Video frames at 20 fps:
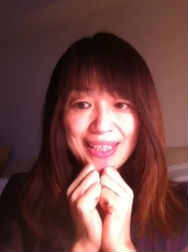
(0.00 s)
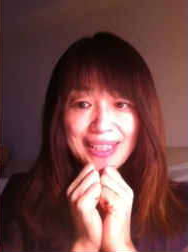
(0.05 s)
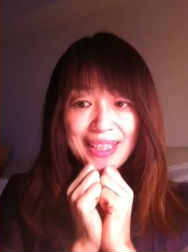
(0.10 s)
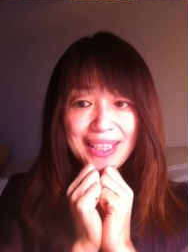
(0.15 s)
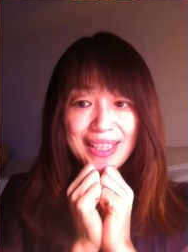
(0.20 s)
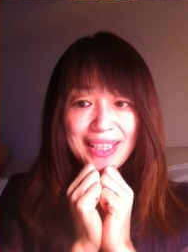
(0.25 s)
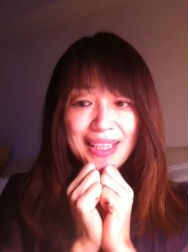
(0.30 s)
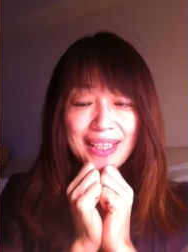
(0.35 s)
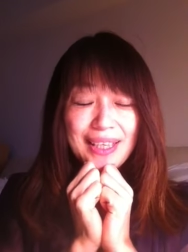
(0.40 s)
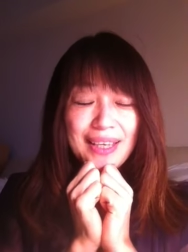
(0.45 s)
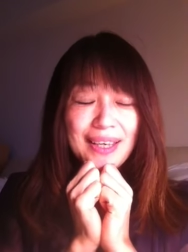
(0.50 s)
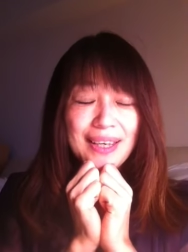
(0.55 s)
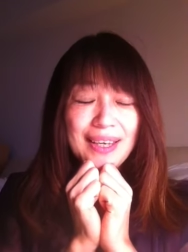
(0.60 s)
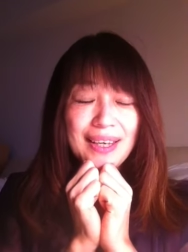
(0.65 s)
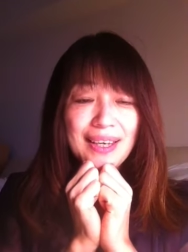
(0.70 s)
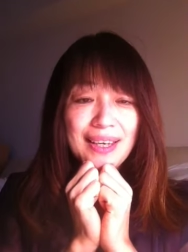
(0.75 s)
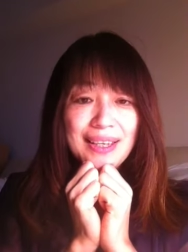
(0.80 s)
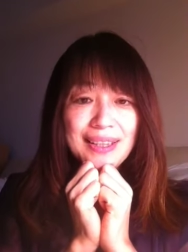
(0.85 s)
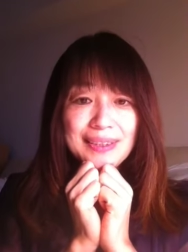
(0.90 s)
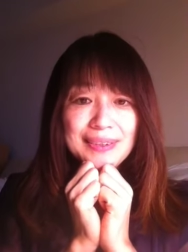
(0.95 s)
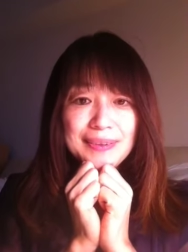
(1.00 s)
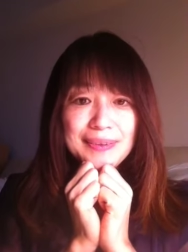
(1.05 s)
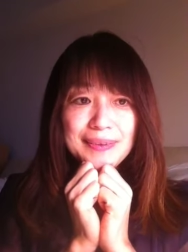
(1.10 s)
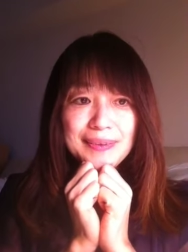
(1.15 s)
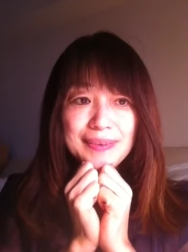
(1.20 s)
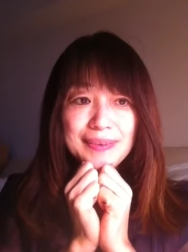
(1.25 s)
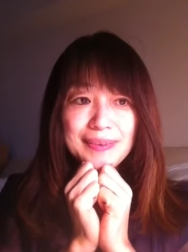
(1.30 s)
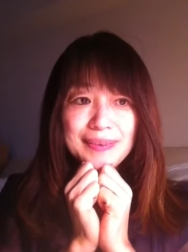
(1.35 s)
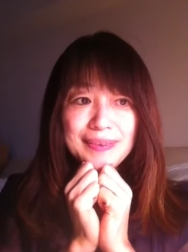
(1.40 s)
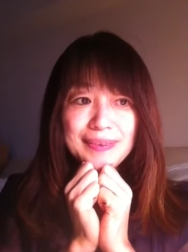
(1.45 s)
であ
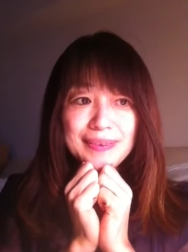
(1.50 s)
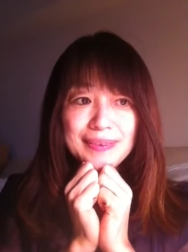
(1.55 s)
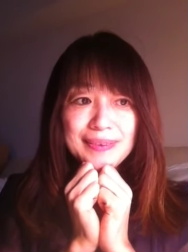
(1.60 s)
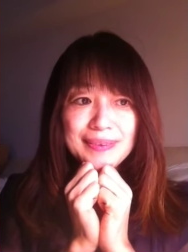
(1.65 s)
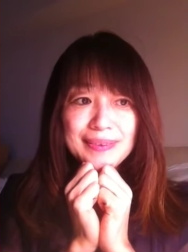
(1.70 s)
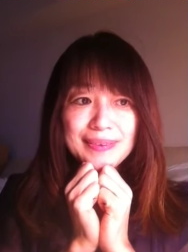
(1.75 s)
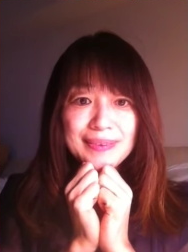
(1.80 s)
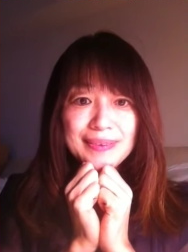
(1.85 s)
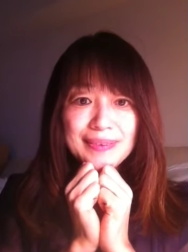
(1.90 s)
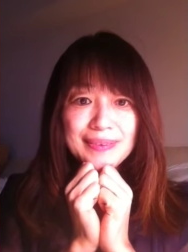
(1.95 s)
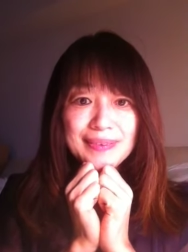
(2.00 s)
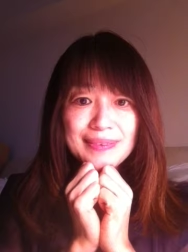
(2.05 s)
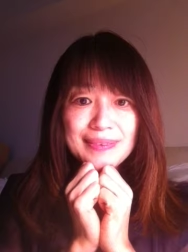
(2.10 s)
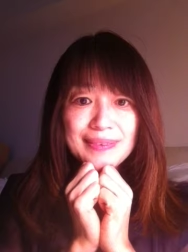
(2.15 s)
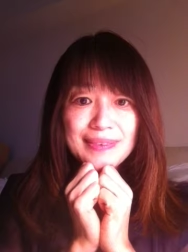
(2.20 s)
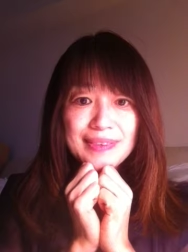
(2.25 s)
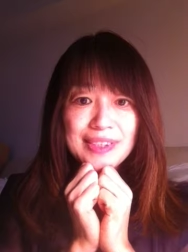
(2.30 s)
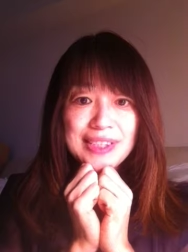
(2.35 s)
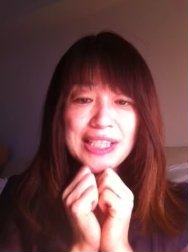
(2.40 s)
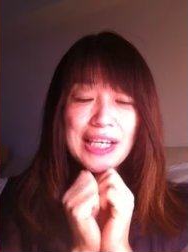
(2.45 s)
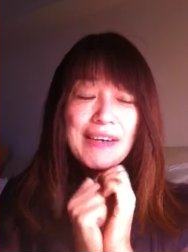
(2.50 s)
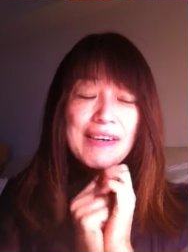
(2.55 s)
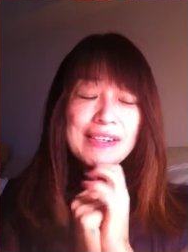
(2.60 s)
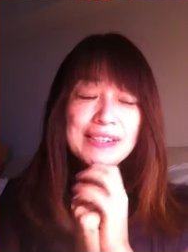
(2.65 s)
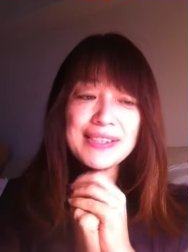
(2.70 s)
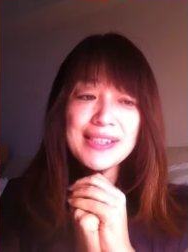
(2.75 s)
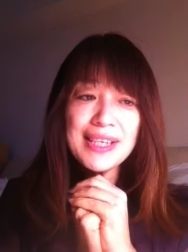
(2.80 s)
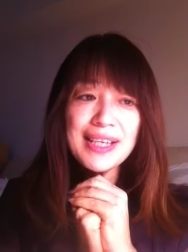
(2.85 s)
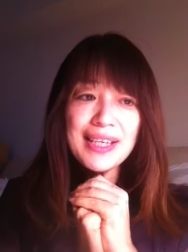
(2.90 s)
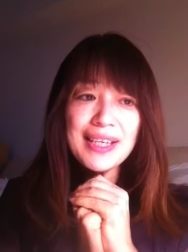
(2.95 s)
の
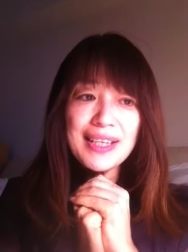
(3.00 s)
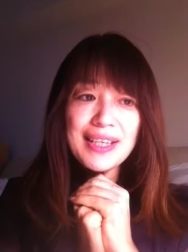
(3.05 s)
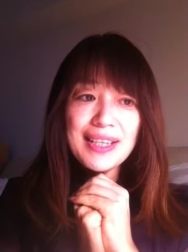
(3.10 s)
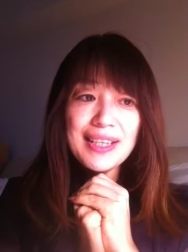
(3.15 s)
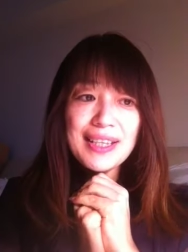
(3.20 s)
幸せっ